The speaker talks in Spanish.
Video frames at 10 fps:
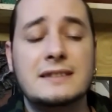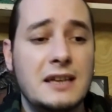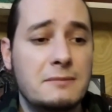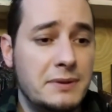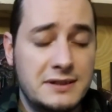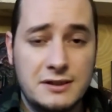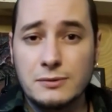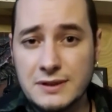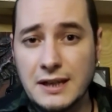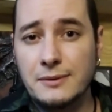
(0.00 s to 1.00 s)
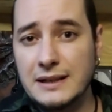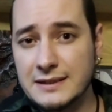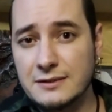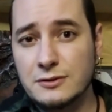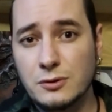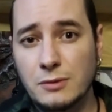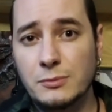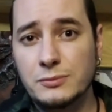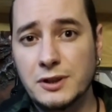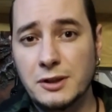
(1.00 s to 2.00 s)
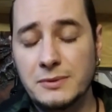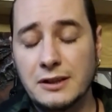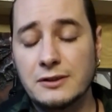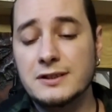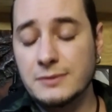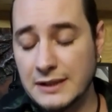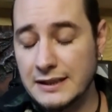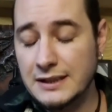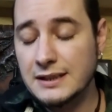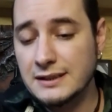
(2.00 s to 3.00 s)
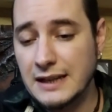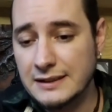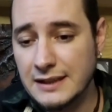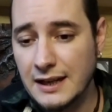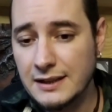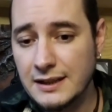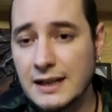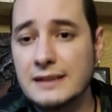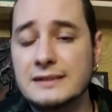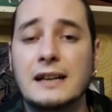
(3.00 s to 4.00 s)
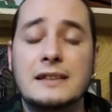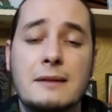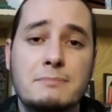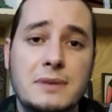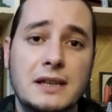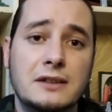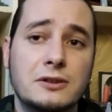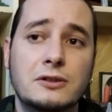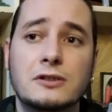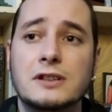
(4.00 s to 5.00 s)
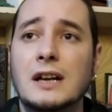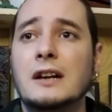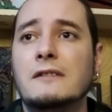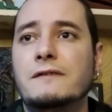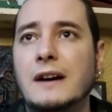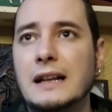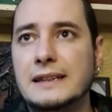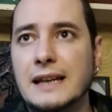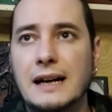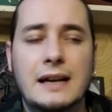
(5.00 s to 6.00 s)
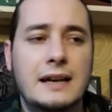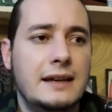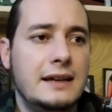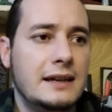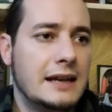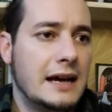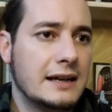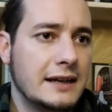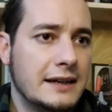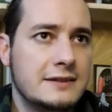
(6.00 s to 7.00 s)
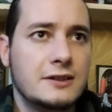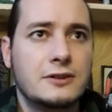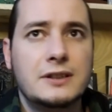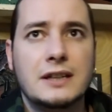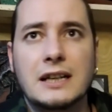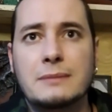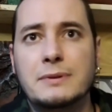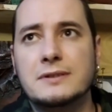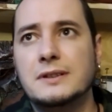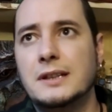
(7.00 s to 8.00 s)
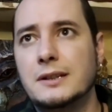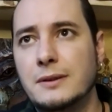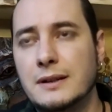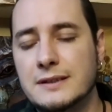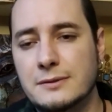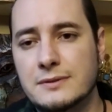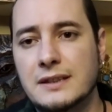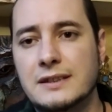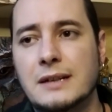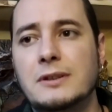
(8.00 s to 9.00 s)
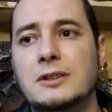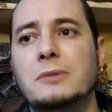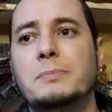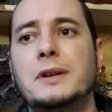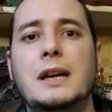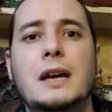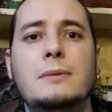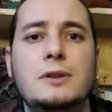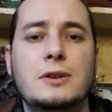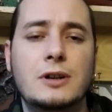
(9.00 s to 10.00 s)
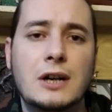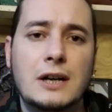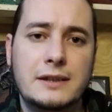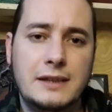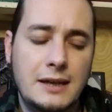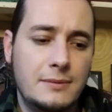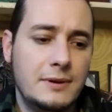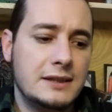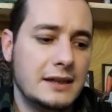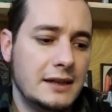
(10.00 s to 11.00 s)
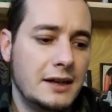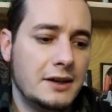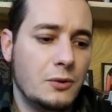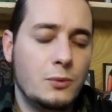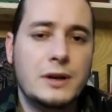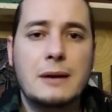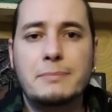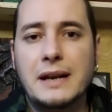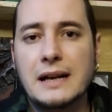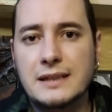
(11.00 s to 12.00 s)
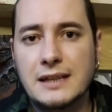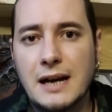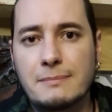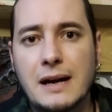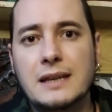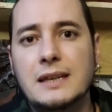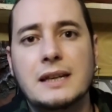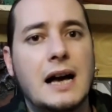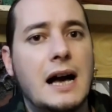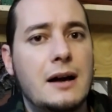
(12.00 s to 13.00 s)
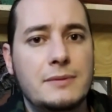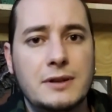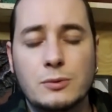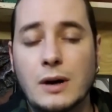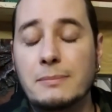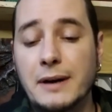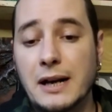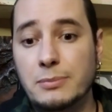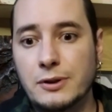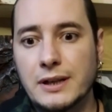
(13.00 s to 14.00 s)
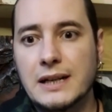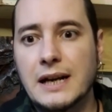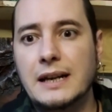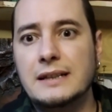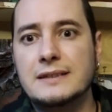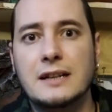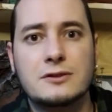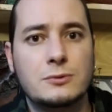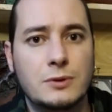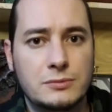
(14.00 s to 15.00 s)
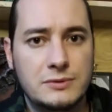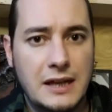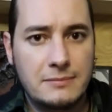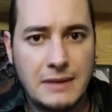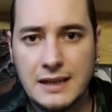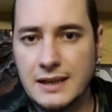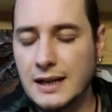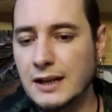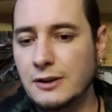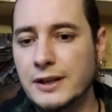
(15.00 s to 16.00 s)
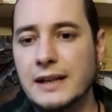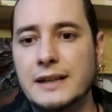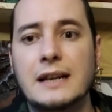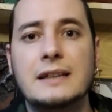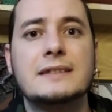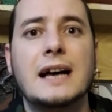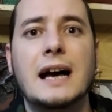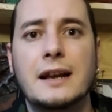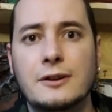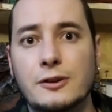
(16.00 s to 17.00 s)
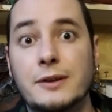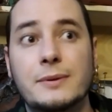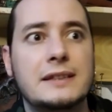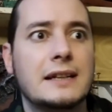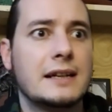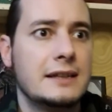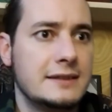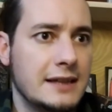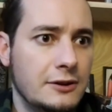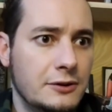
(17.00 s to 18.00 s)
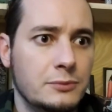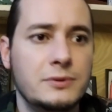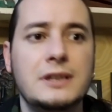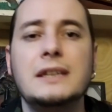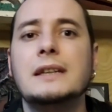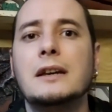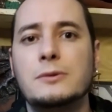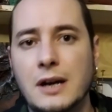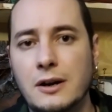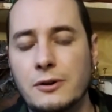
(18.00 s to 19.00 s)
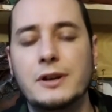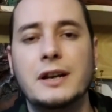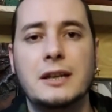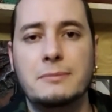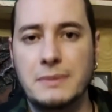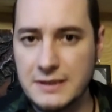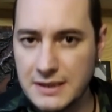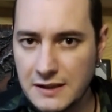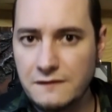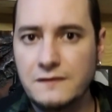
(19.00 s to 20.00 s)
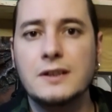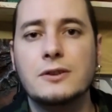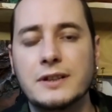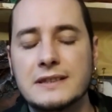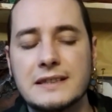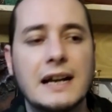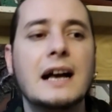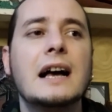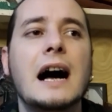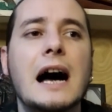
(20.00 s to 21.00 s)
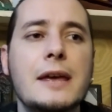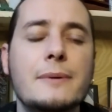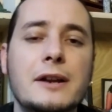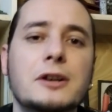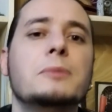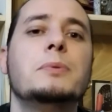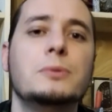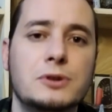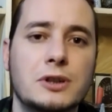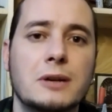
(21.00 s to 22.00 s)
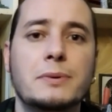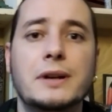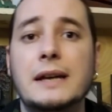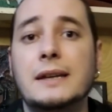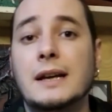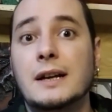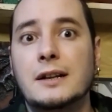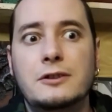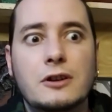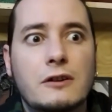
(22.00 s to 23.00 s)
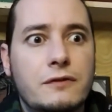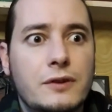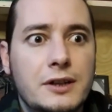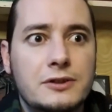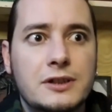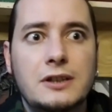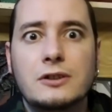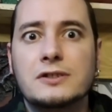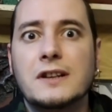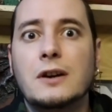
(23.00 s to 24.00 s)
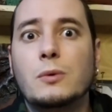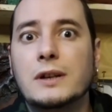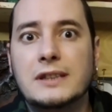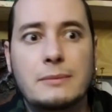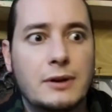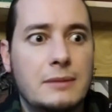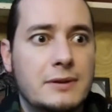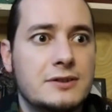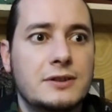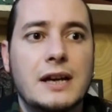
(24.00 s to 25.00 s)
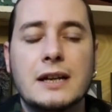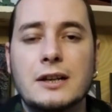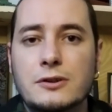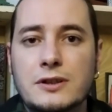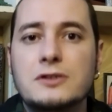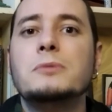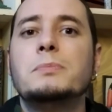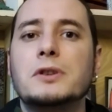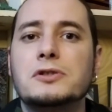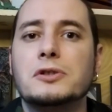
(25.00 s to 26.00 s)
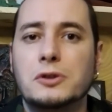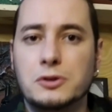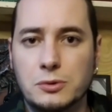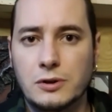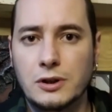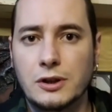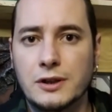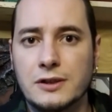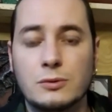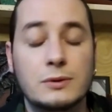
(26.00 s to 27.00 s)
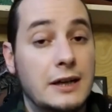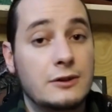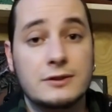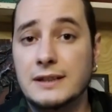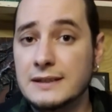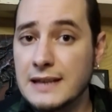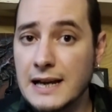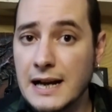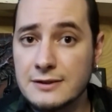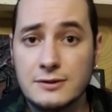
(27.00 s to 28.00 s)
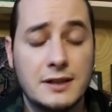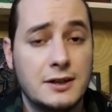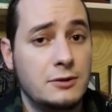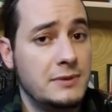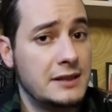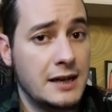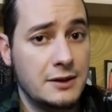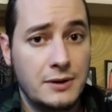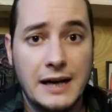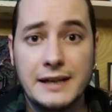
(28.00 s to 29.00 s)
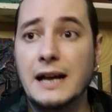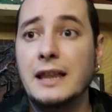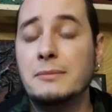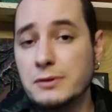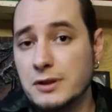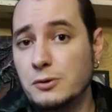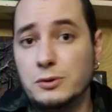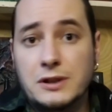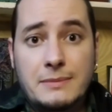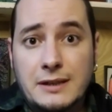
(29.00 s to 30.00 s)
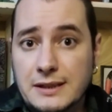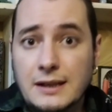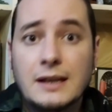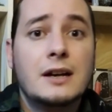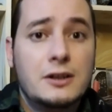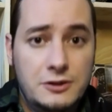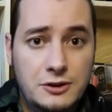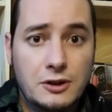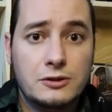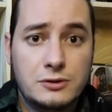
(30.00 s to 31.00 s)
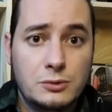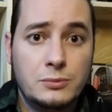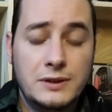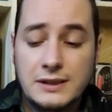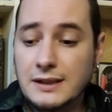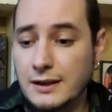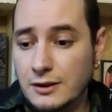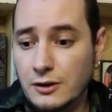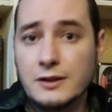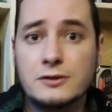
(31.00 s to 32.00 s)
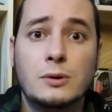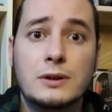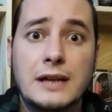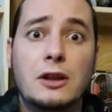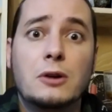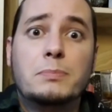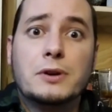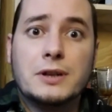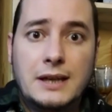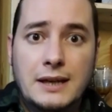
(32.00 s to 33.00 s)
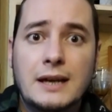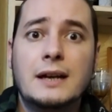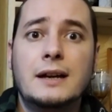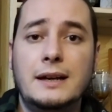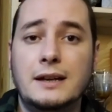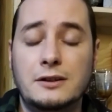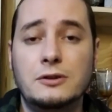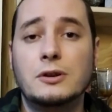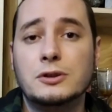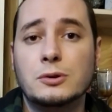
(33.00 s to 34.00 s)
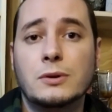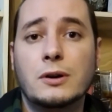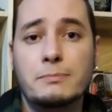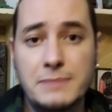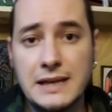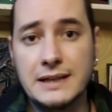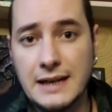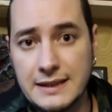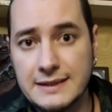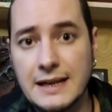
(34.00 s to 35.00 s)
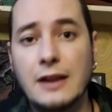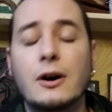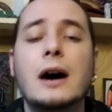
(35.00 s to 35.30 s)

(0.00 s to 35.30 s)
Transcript: siempre se observas en su común denominador, si bien hay distintas técnicas, a también a todos falta eh, la aclaración de que la persona debe hacer un centramiento previo, debe tener una práctica mágica habitual para poder canalizar su voluntad mágica a la hora de realizarlos, deben estar realizados en un día y una hora en específico, es decir, hay varios puntos que por ahí no fueron tenidos en cuenta por la persona que lo hizo y por eso no tuvo los resultados. En ese caso se recomienda que no hagas nada porque justamente no tuviste los resultados porque eh, no estuvo bien realizado.